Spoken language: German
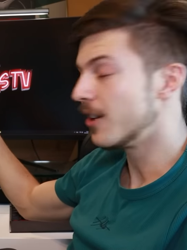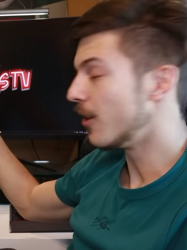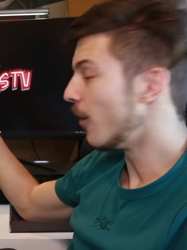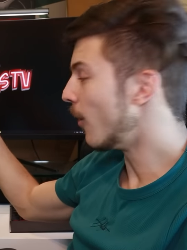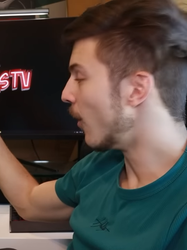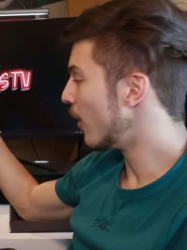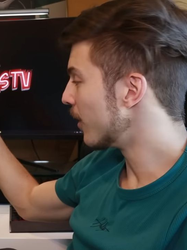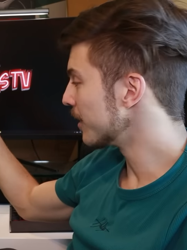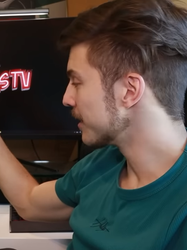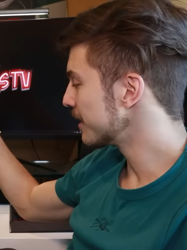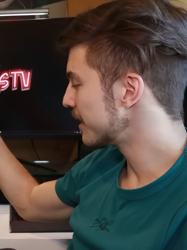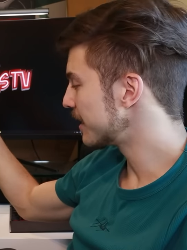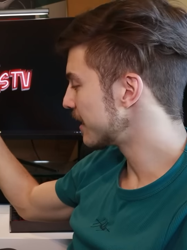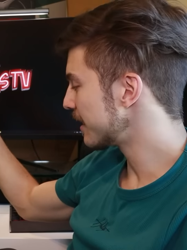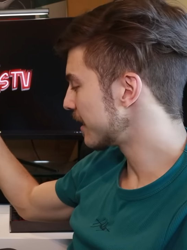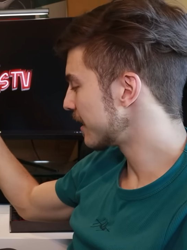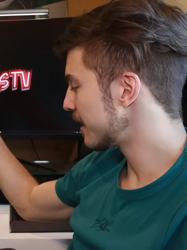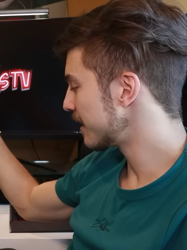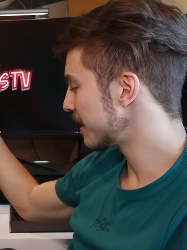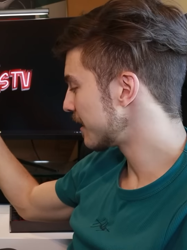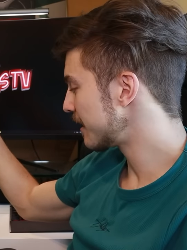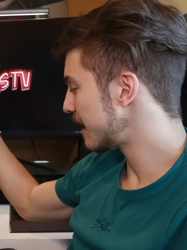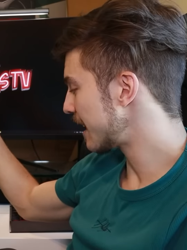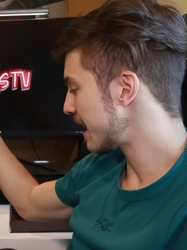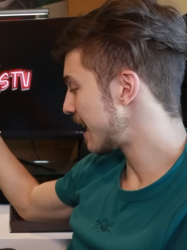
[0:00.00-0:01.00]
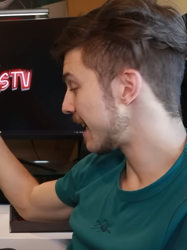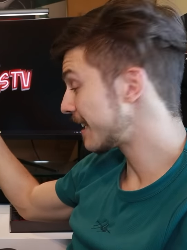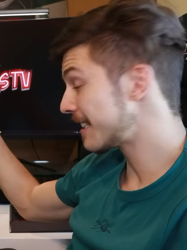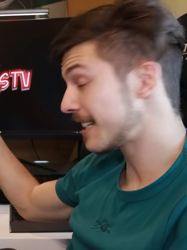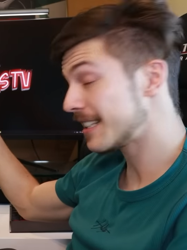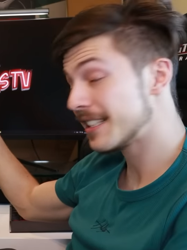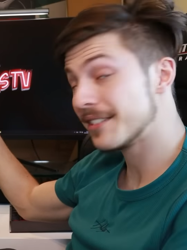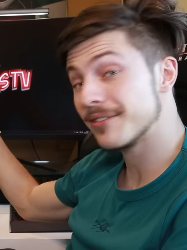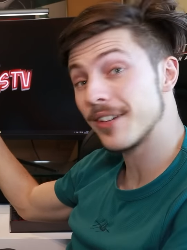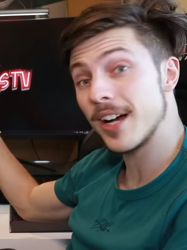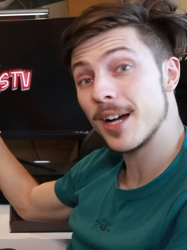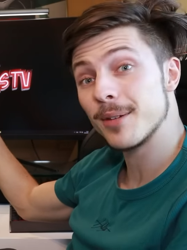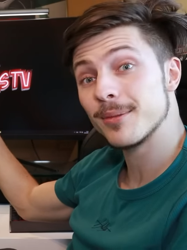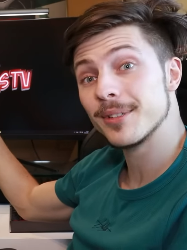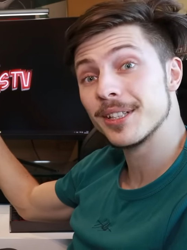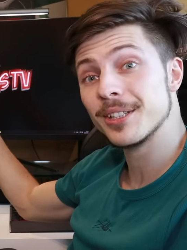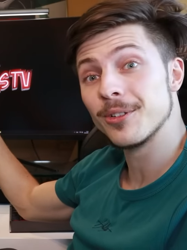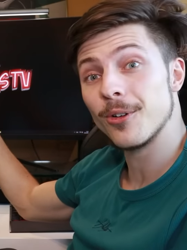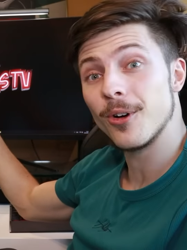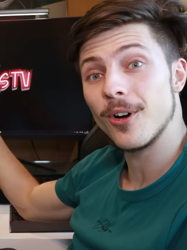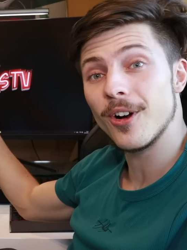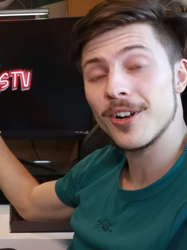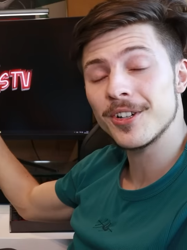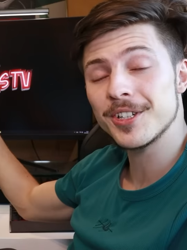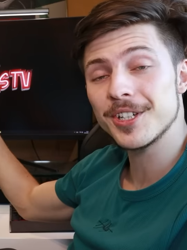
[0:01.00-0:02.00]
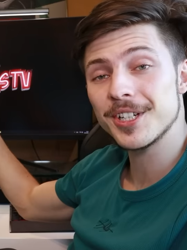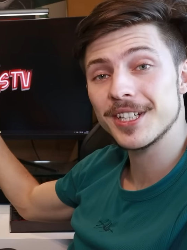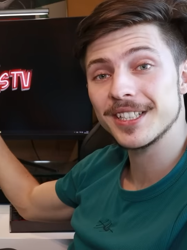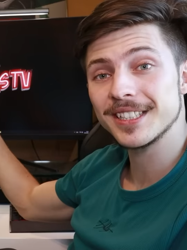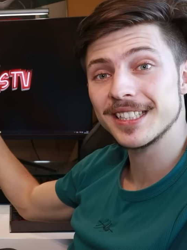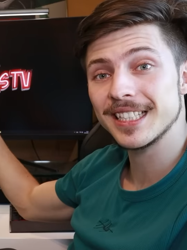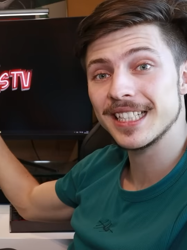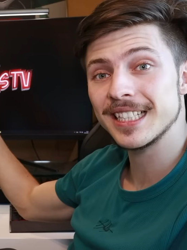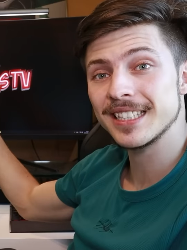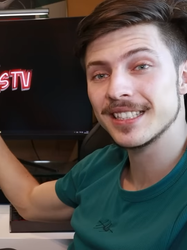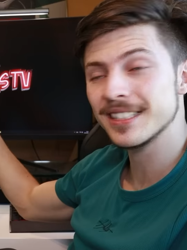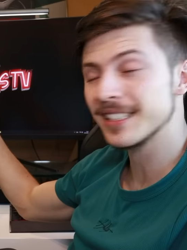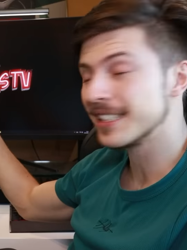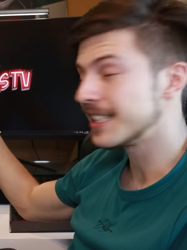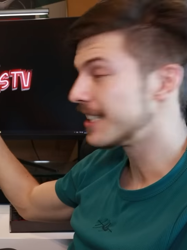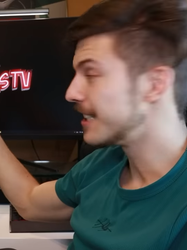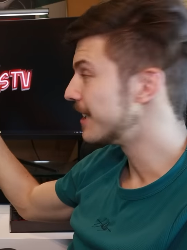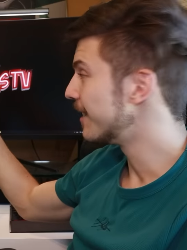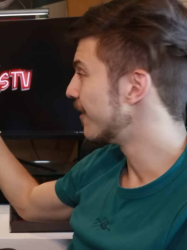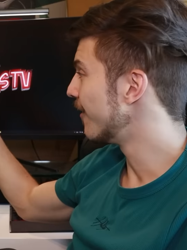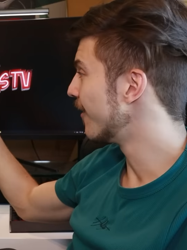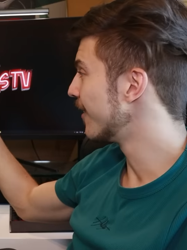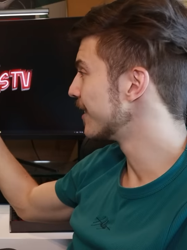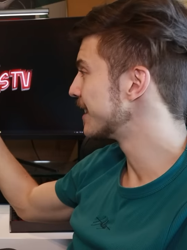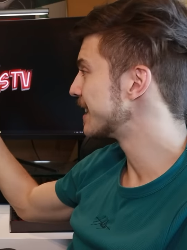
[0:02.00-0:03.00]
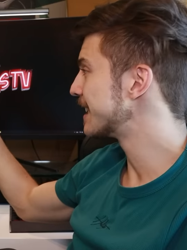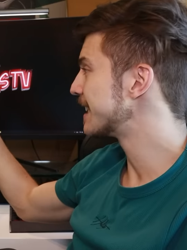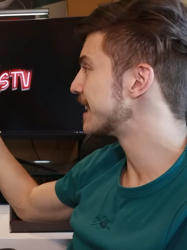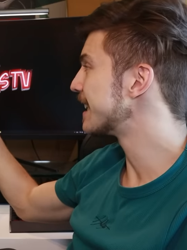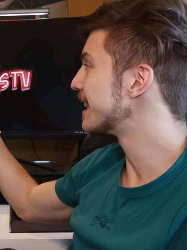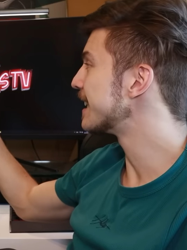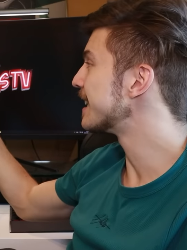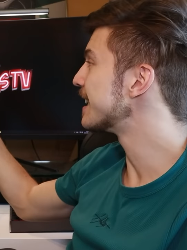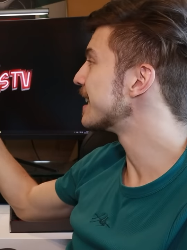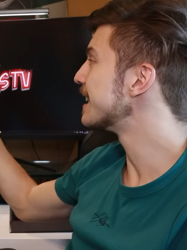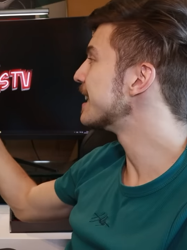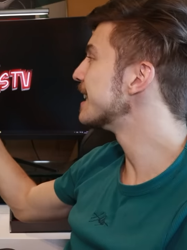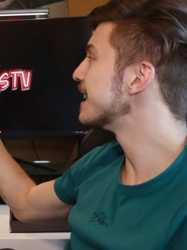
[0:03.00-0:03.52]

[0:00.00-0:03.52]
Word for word: Und äh, dann hat er die Farbe in Orange gesehen und äh,